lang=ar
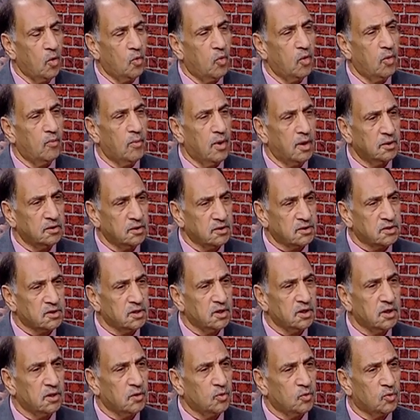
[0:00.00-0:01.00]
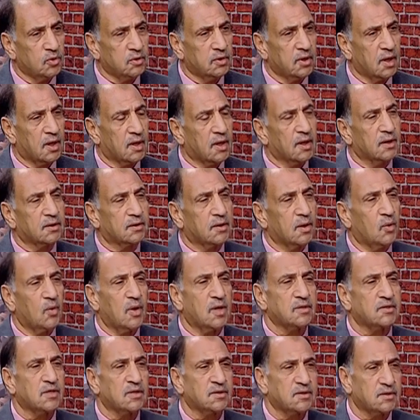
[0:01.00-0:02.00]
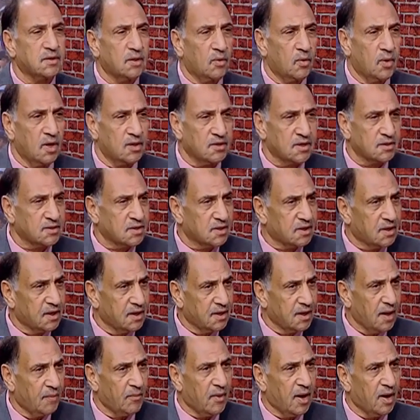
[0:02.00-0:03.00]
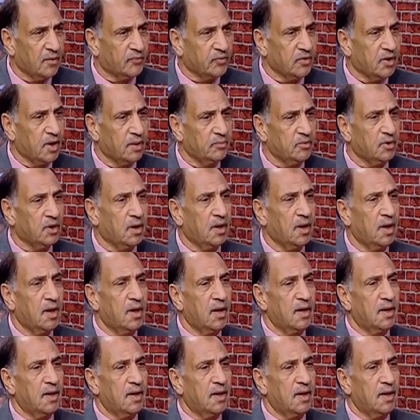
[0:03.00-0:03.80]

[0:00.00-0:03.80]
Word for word: والمهندسين والدكاتره واساس واساس الجامعه في جميع